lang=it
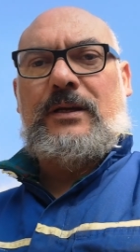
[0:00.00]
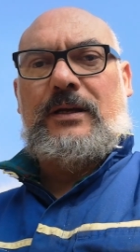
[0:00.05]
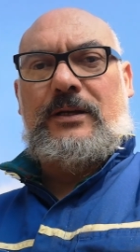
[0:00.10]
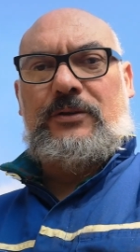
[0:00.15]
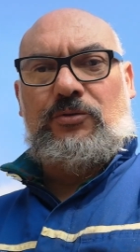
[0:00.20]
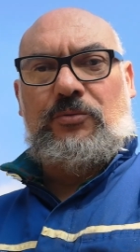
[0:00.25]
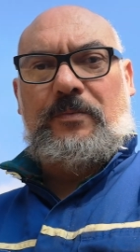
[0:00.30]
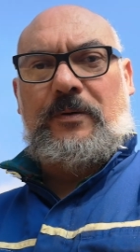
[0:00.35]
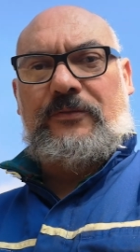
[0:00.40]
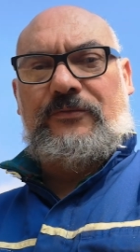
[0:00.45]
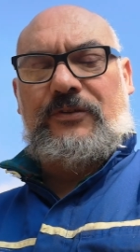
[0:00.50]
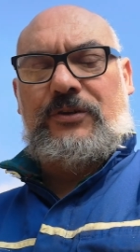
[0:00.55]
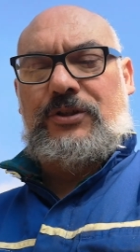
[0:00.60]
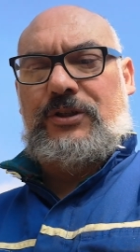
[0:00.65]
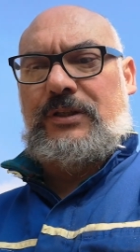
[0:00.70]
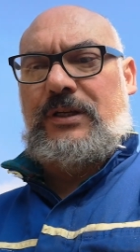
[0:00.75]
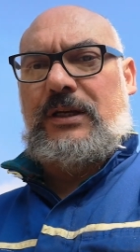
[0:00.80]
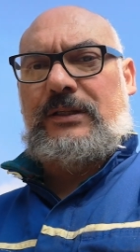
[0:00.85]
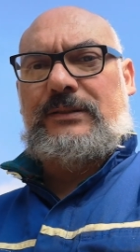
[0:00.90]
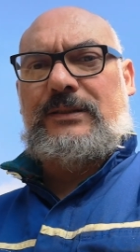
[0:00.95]
le
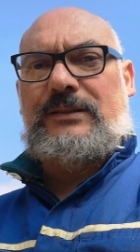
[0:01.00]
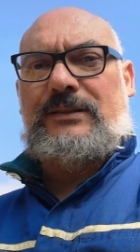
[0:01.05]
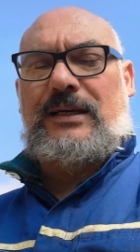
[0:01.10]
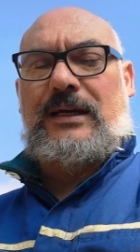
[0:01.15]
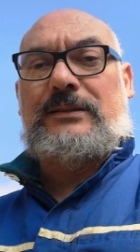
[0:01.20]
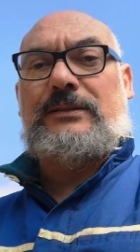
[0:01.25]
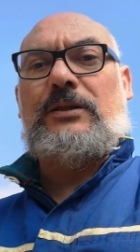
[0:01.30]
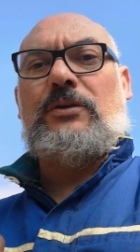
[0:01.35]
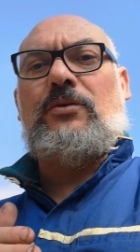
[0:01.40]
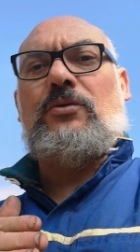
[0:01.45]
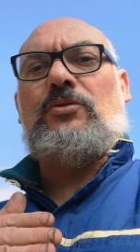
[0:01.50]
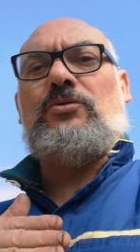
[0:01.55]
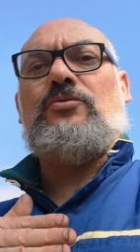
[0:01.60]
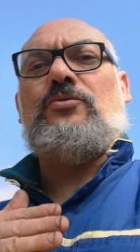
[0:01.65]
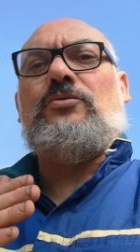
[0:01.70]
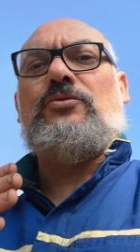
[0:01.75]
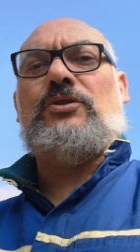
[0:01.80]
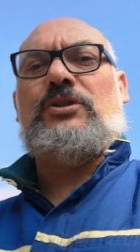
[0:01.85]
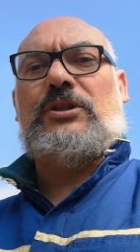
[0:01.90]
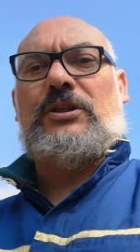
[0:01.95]
superfici delle testate, io lo
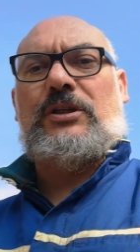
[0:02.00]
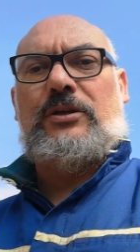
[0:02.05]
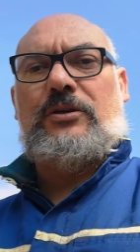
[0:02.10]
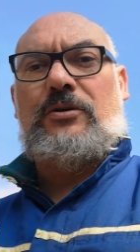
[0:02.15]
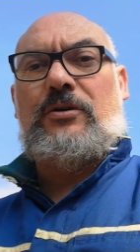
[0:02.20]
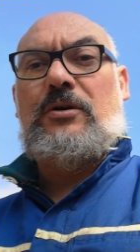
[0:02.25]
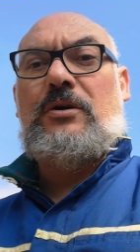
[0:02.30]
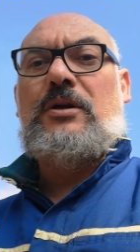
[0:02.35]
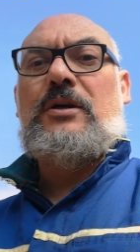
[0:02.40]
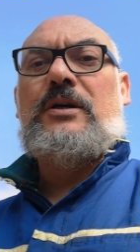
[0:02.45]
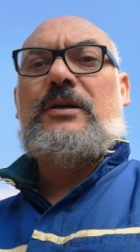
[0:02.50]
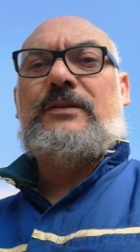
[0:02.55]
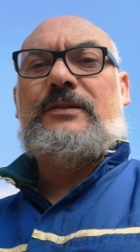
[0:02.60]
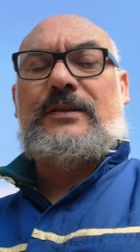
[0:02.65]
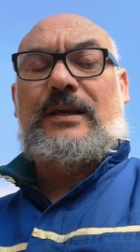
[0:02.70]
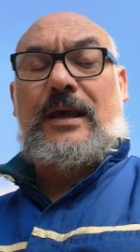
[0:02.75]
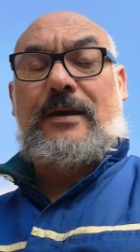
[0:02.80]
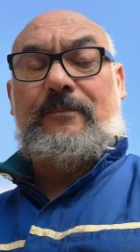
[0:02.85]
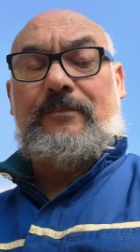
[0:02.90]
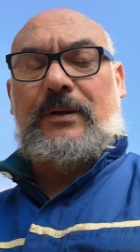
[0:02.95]
sconsiglio
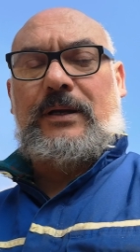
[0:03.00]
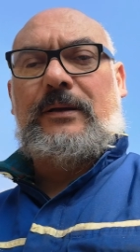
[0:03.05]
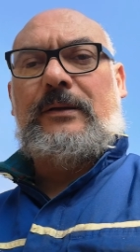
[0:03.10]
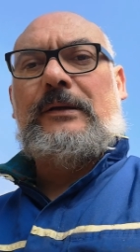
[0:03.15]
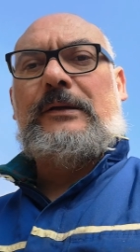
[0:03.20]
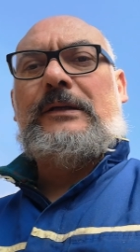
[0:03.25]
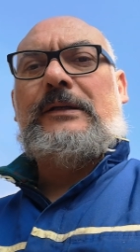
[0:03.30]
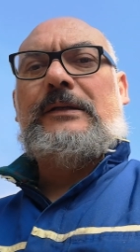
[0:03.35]
sempre.